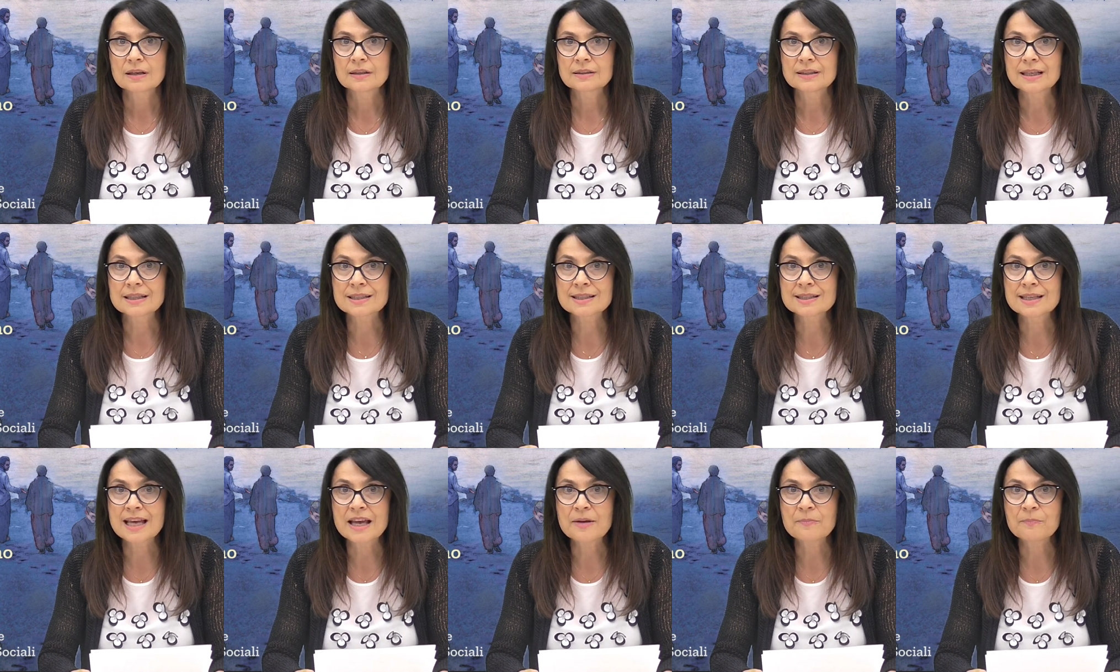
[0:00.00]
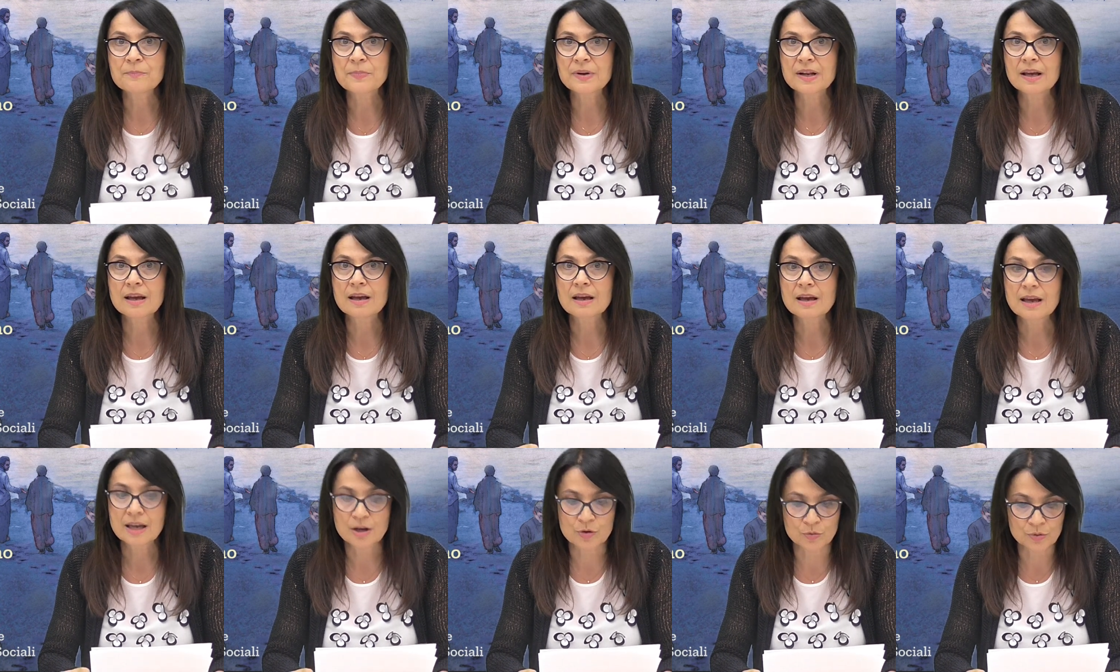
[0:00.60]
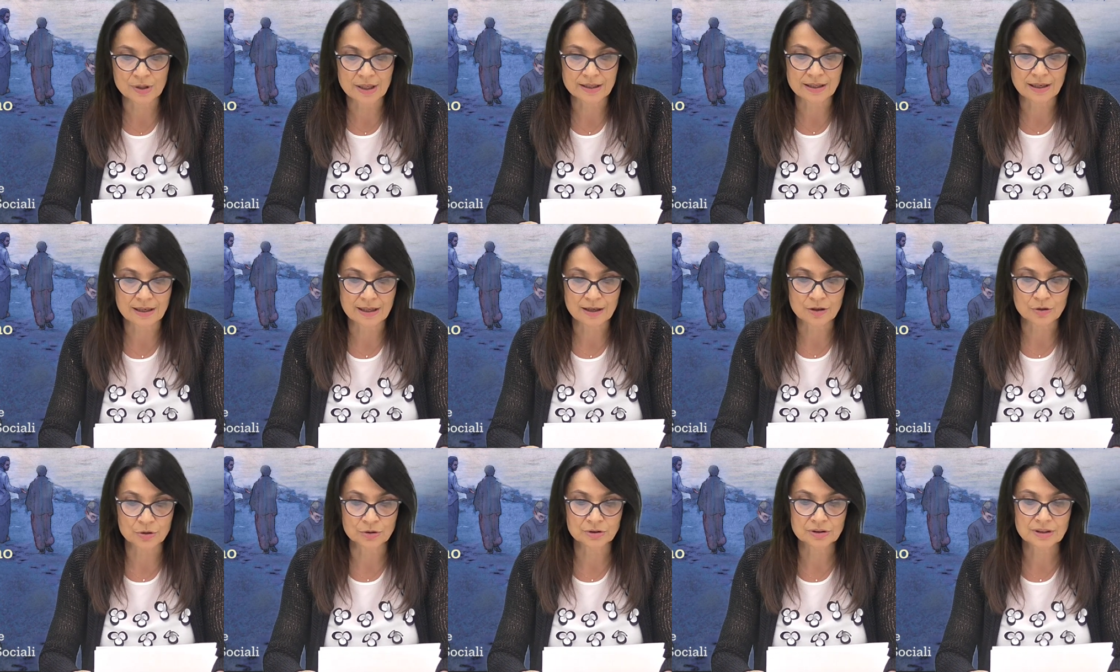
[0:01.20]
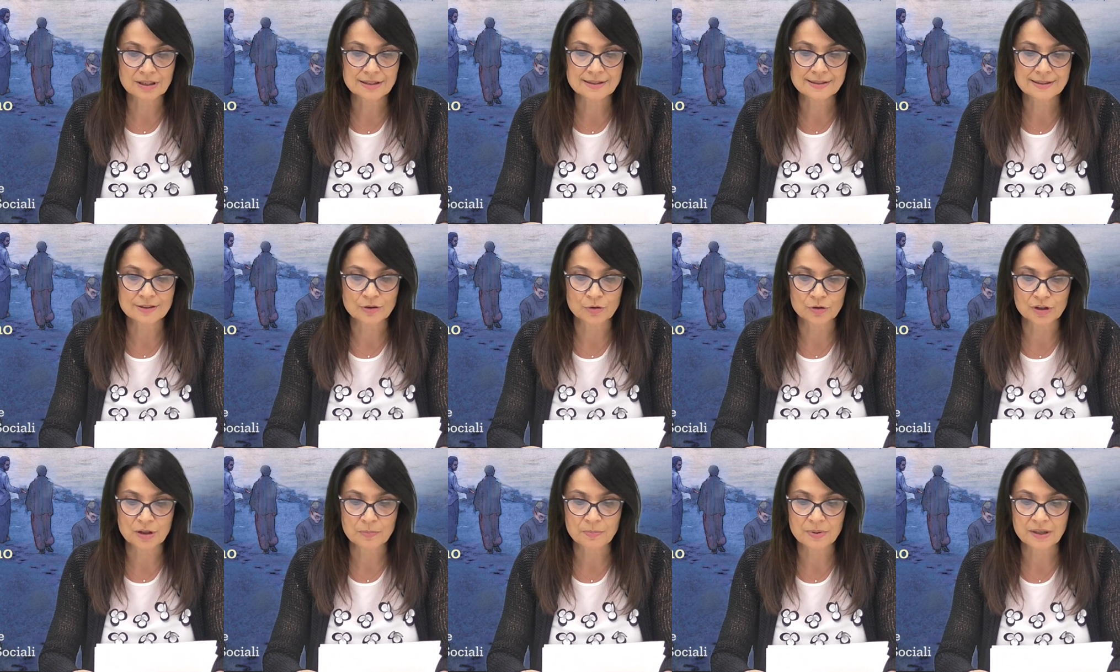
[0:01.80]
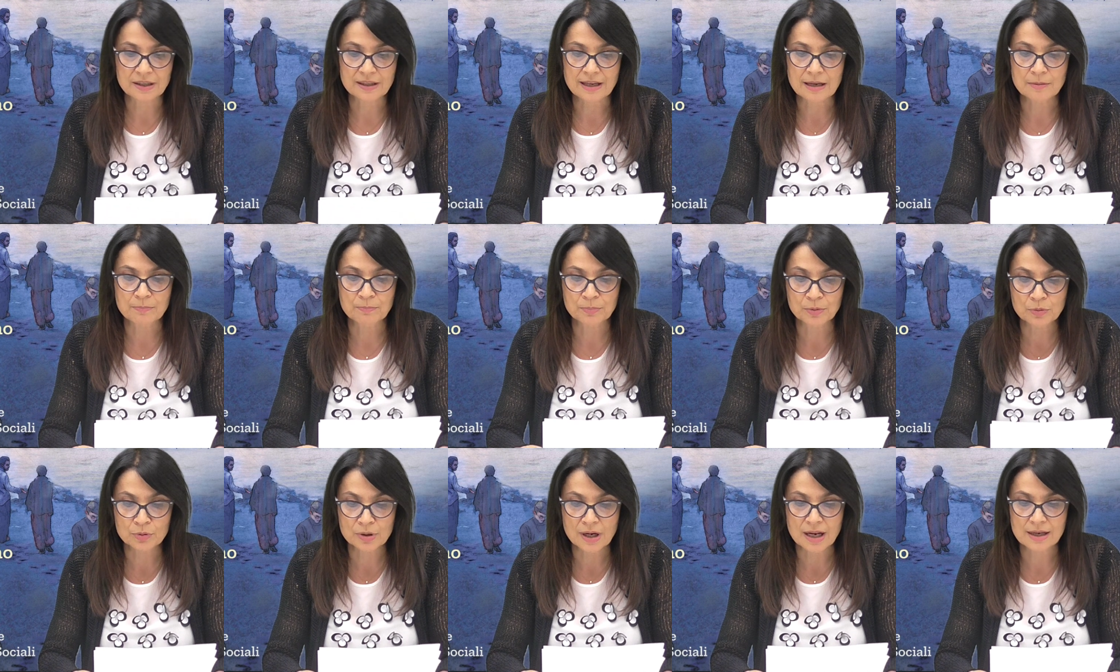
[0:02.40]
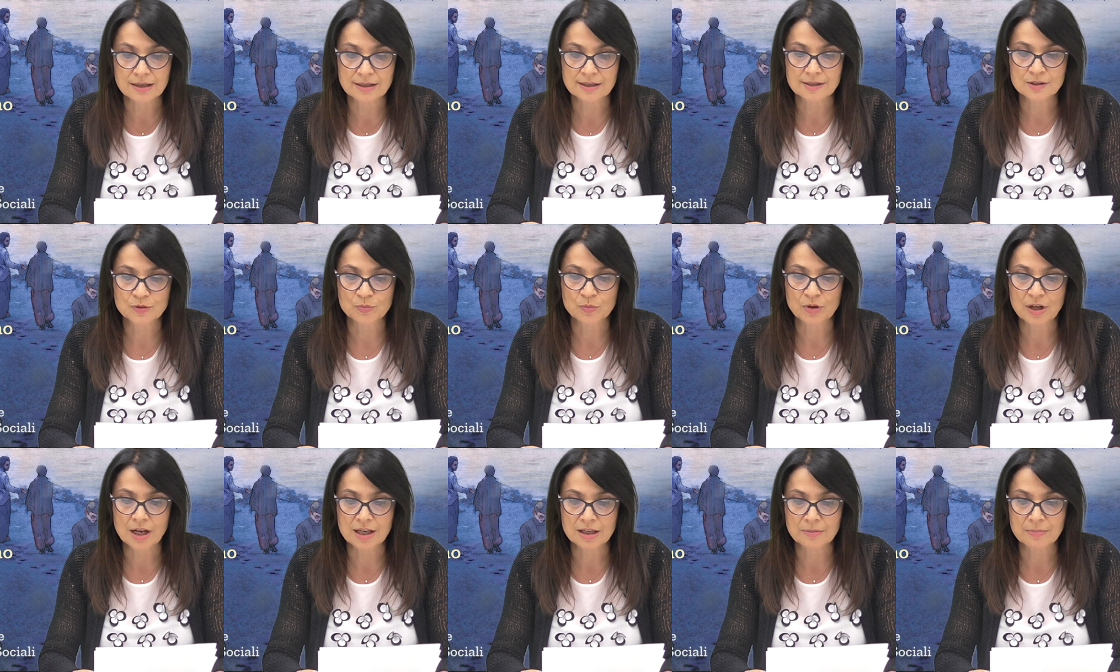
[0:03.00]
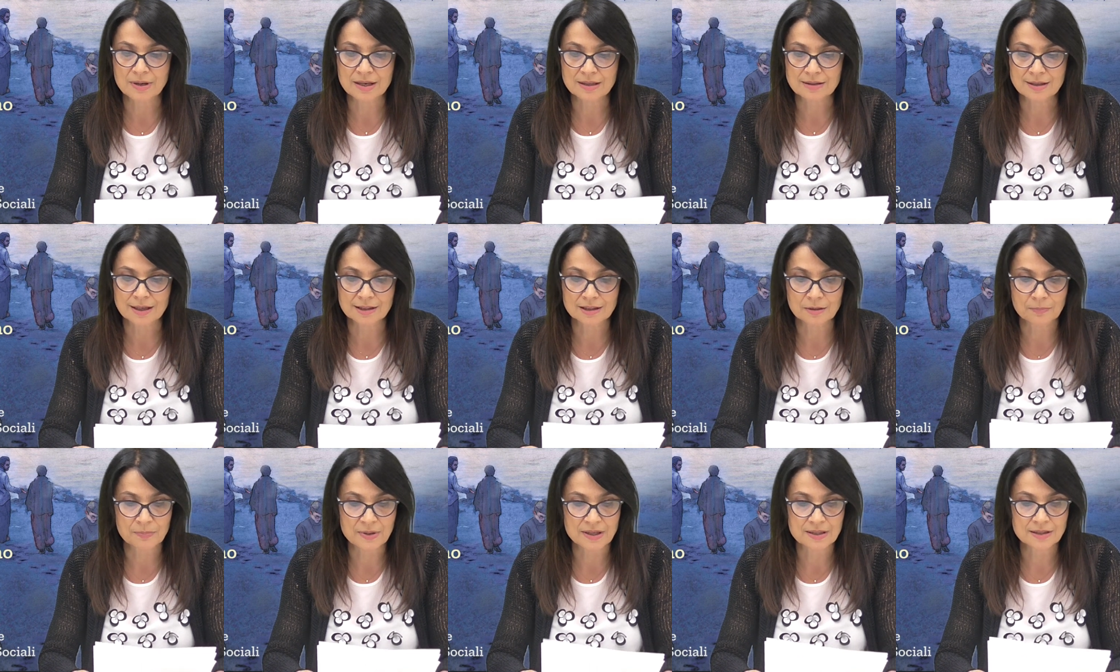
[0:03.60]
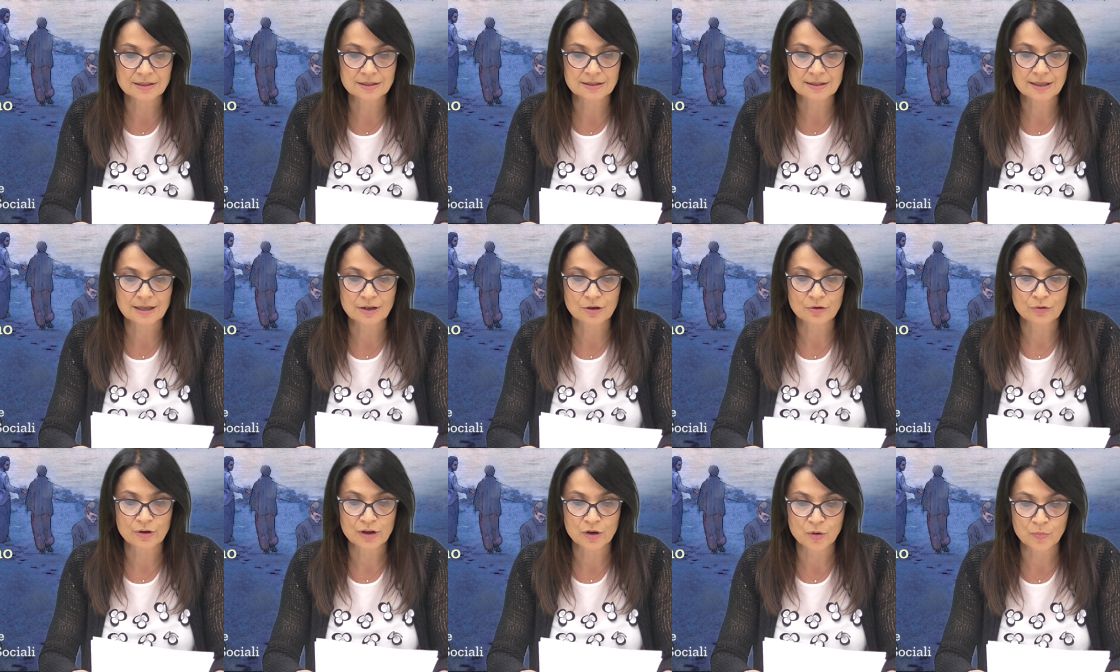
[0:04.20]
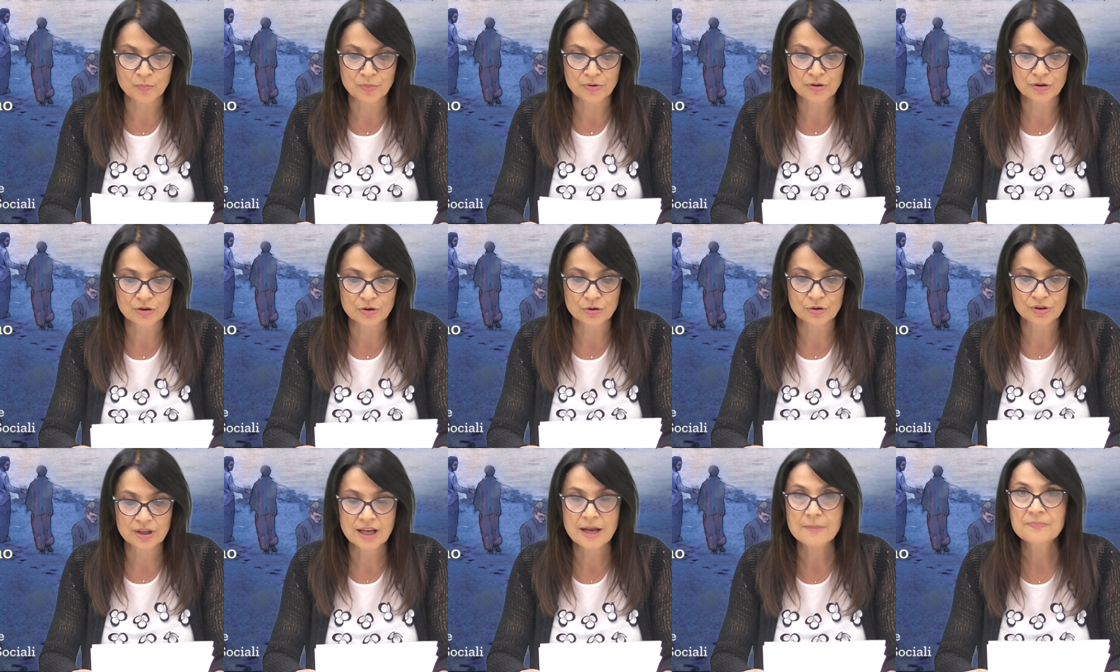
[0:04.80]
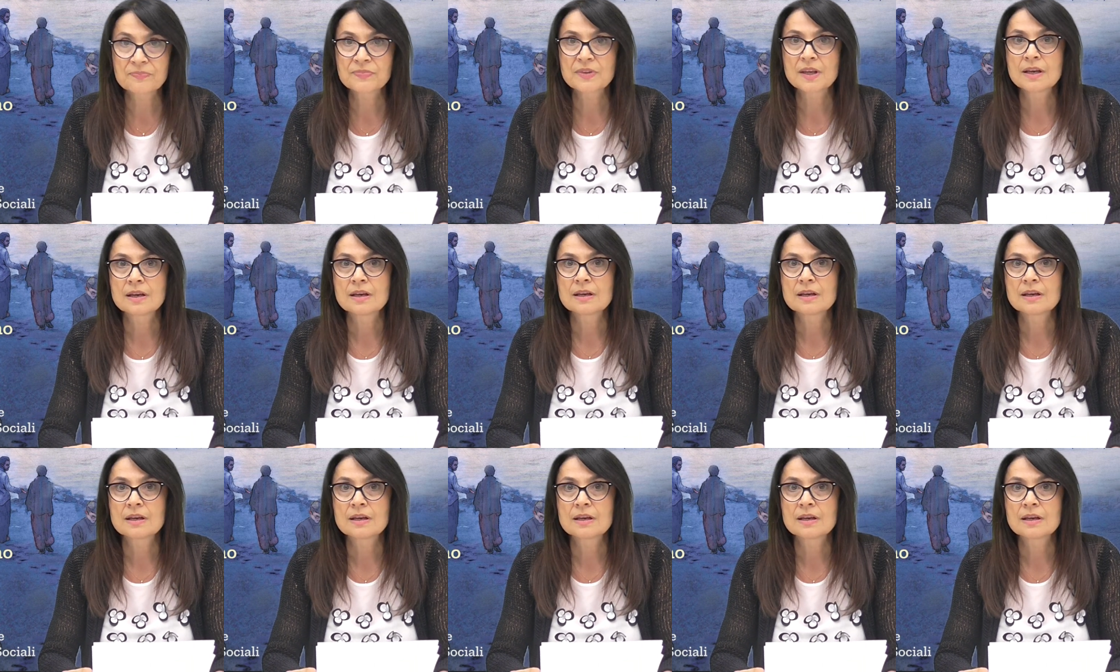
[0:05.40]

da sempre è una delle condizioni perché il pluralismo e la libertà di pensiero e opinione